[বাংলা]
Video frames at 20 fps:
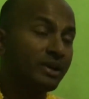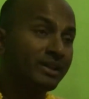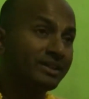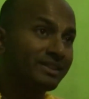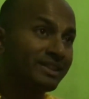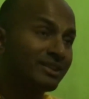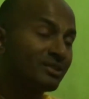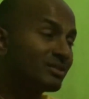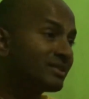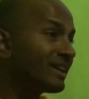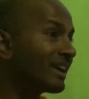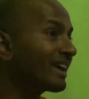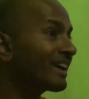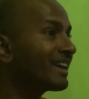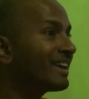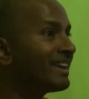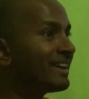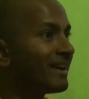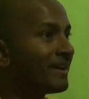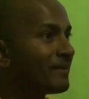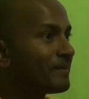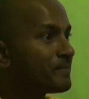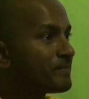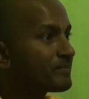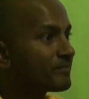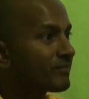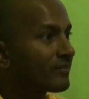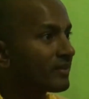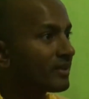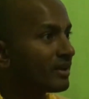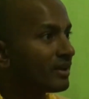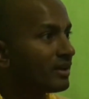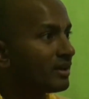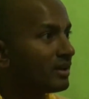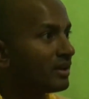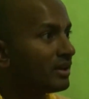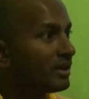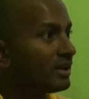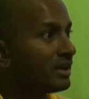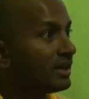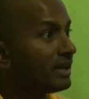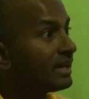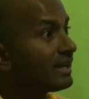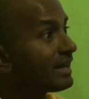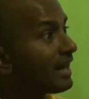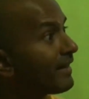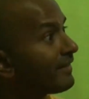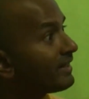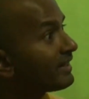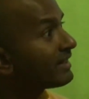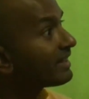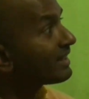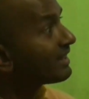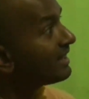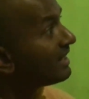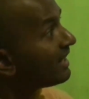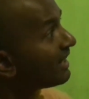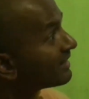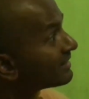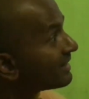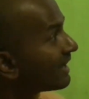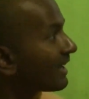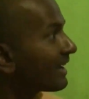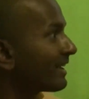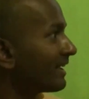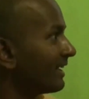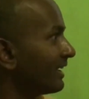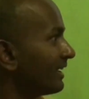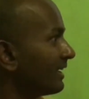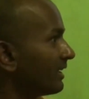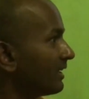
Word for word: এতে তো দেখেই না হে নাদিকে কি না থাকে